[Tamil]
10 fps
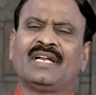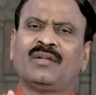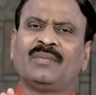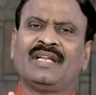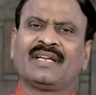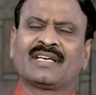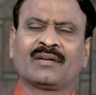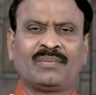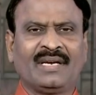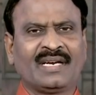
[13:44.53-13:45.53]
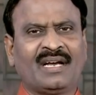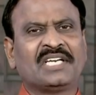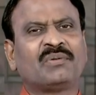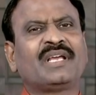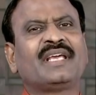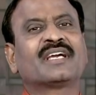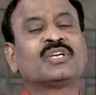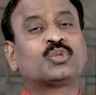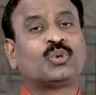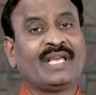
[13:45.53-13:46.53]
நிலைமையில் இருக்கிற பிள்ளைகள் ஆண்டவரே
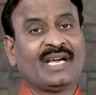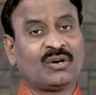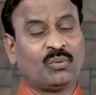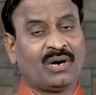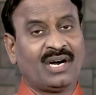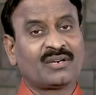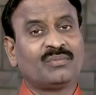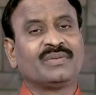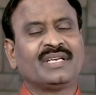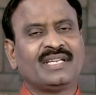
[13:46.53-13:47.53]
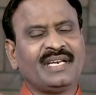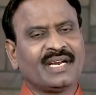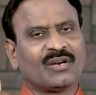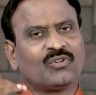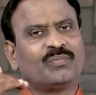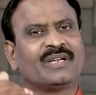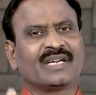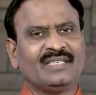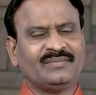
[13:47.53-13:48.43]
எனக்கு துணையாக வாரும் என்று நீங்கள் கூப்பிடுங்கள்